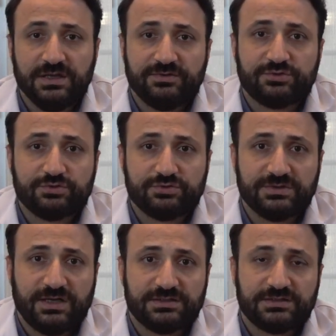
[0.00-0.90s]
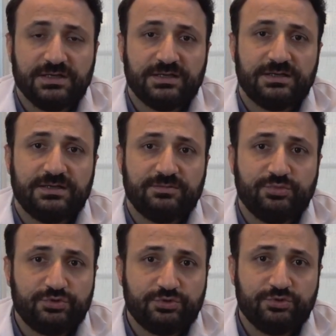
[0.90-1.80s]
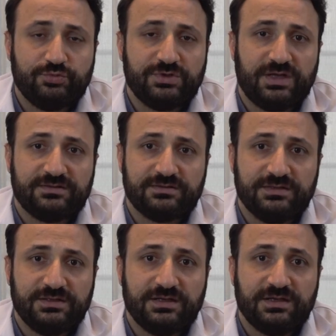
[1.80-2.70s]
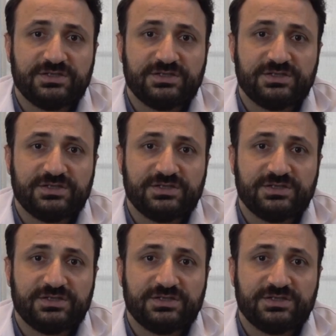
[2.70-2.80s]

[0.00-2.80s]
Ve çocuklar e, bu tür bunaltıları